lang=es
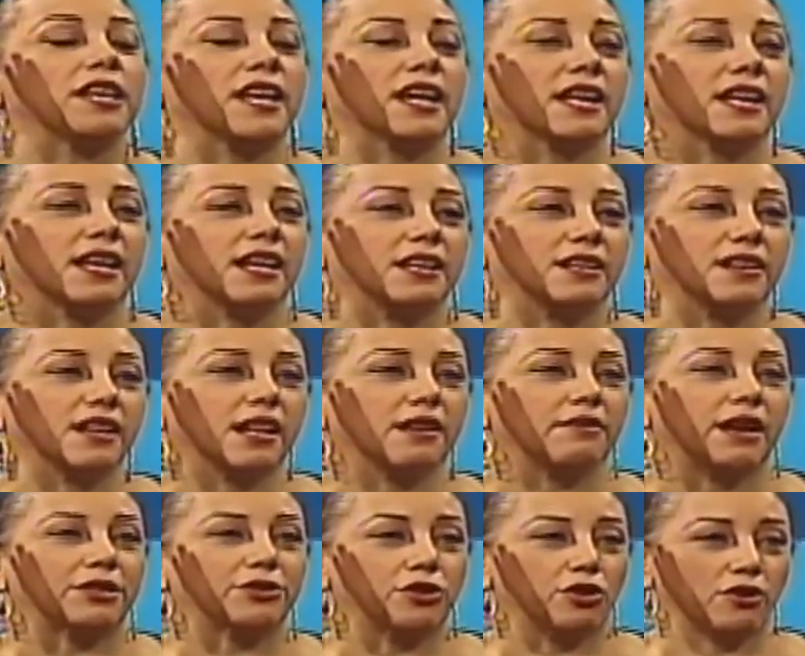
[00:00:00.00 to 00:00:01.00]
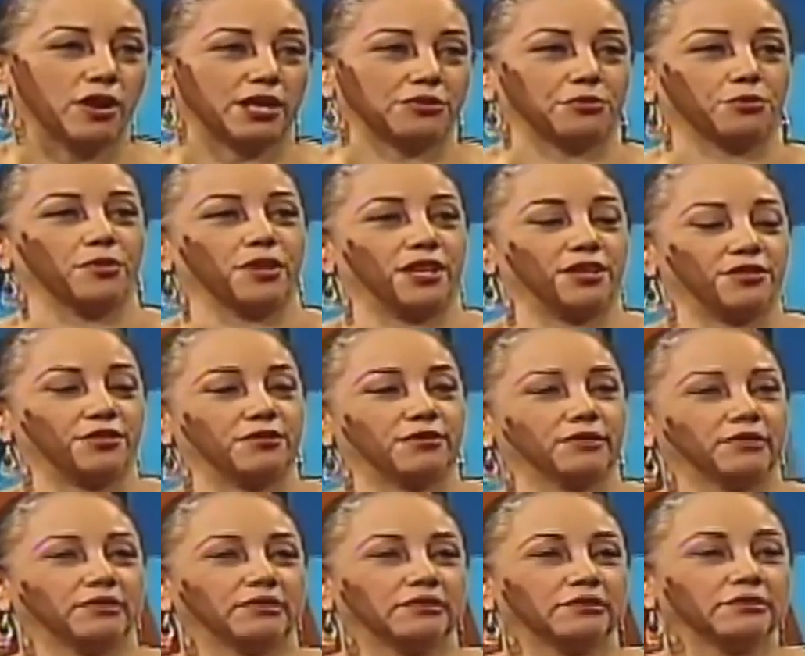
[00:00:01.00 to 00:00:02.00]
que el, batón a Trujillo.
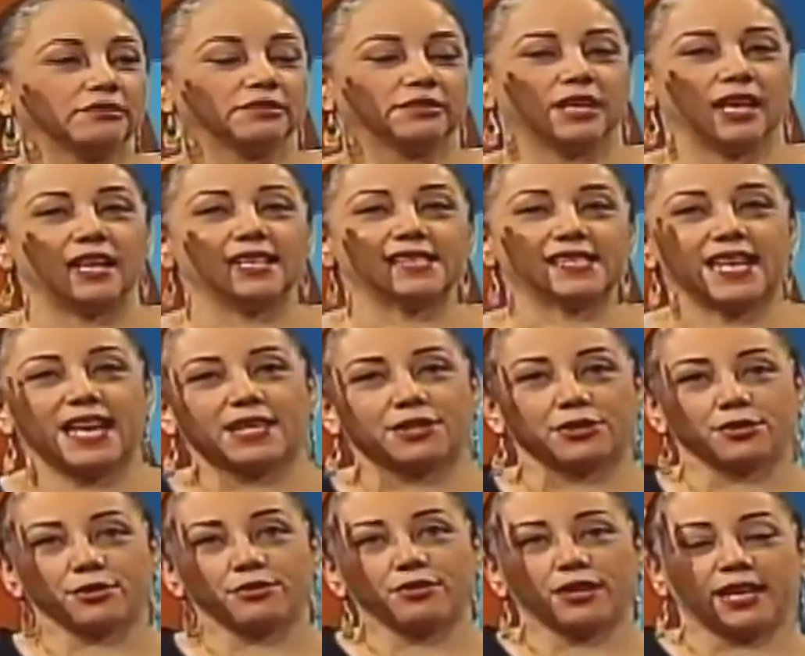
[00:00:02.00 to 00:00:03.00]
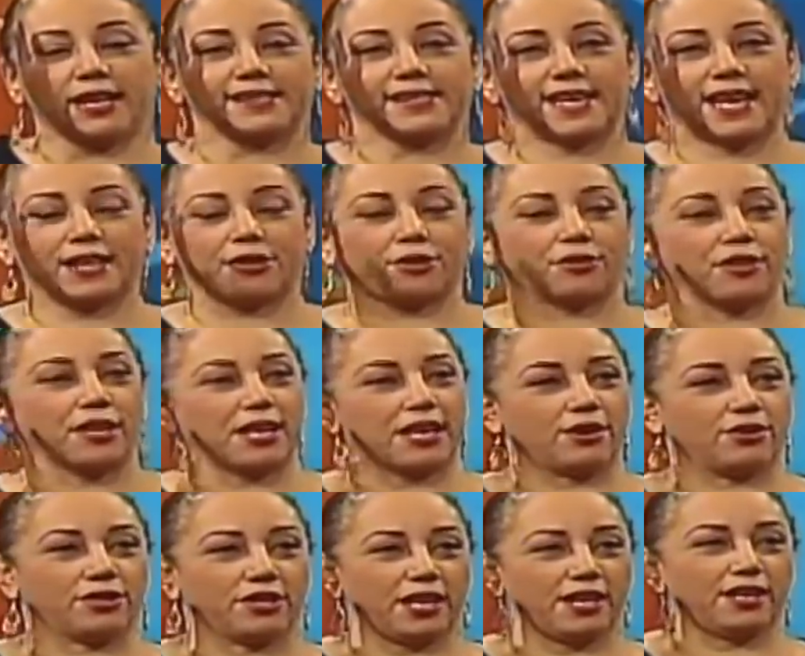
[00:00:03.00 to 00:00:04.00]
El cetro, el cetro de
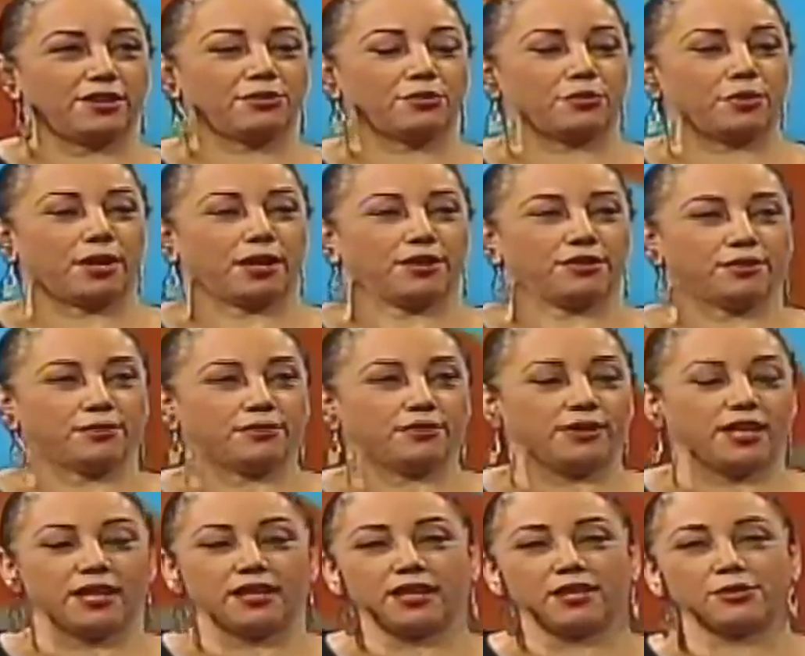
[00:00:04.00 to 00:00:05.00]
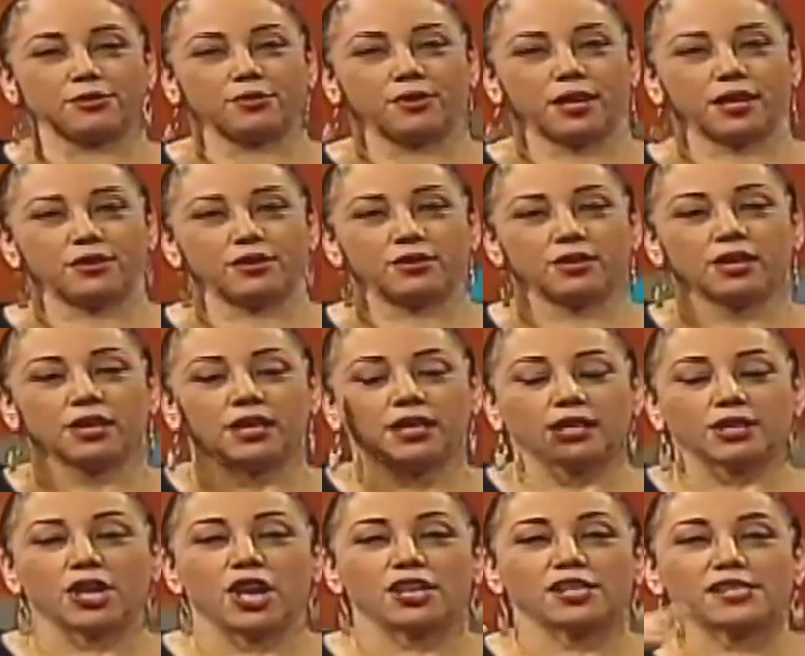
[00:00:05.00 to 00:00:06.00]
que lo tiene Trujillo, de, de Trujillo.
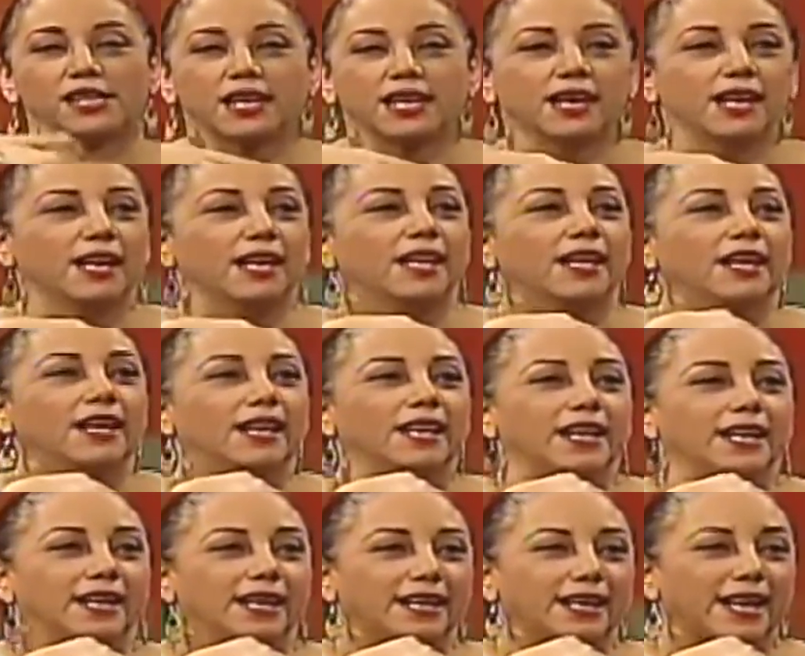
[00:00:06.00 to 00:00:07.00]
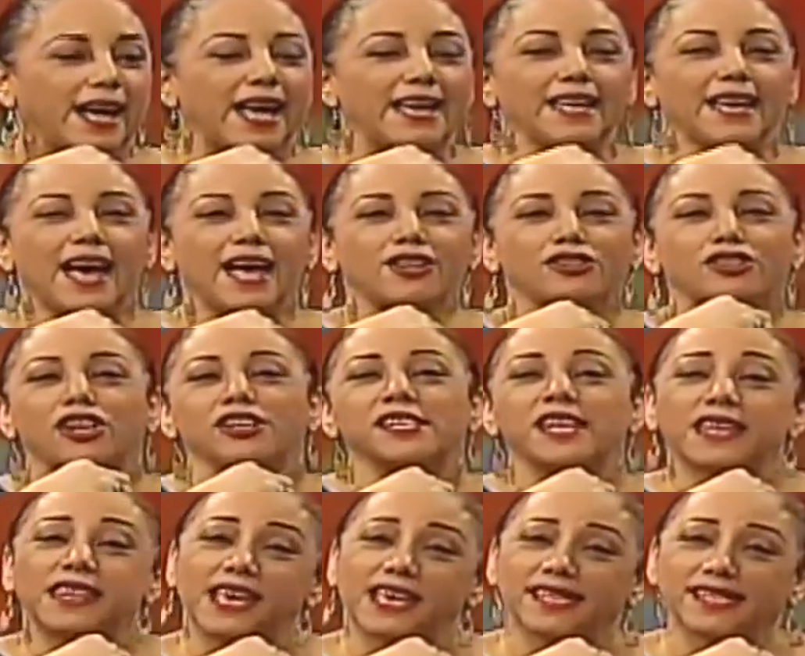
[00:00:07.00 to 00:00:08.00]
Entonces, ahí,
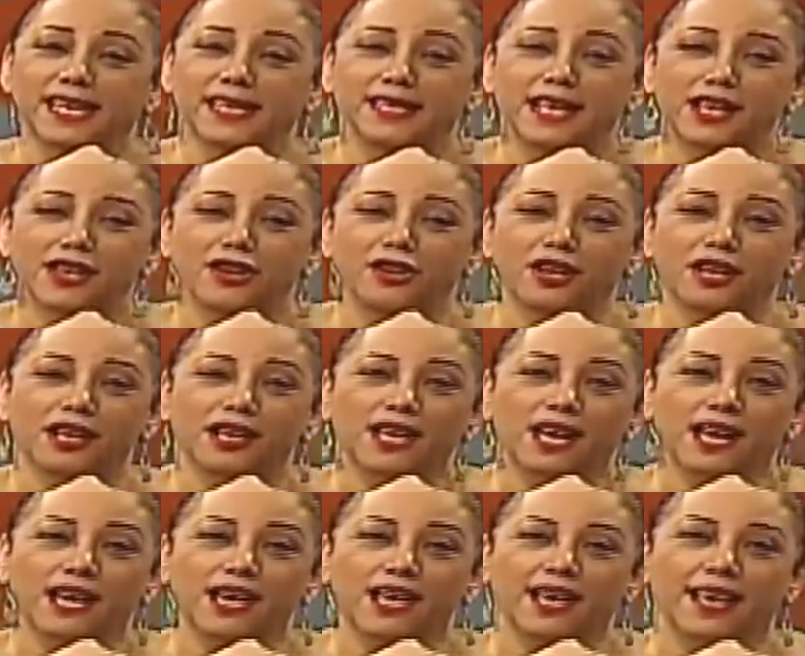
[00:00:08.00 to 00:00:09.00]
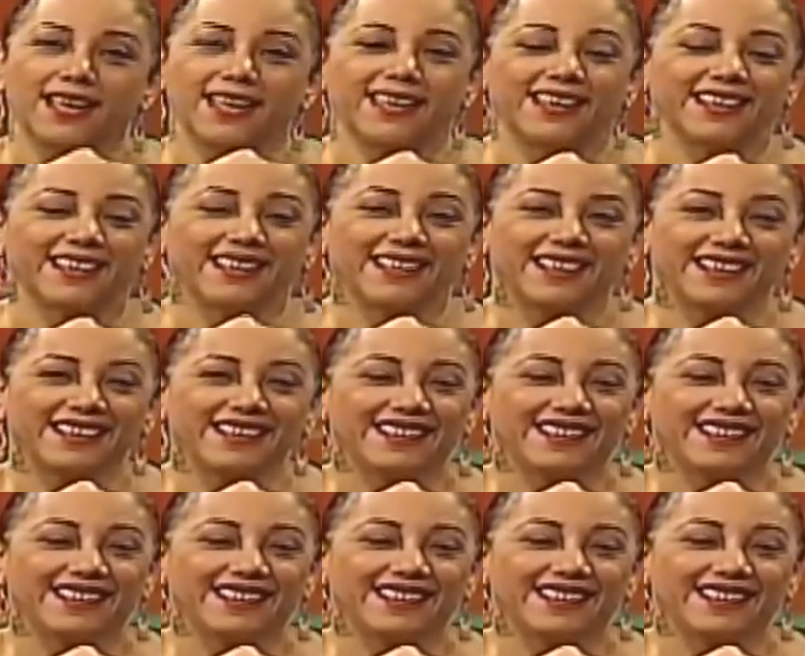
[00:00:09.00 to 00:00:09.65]
entonces dice, señores, que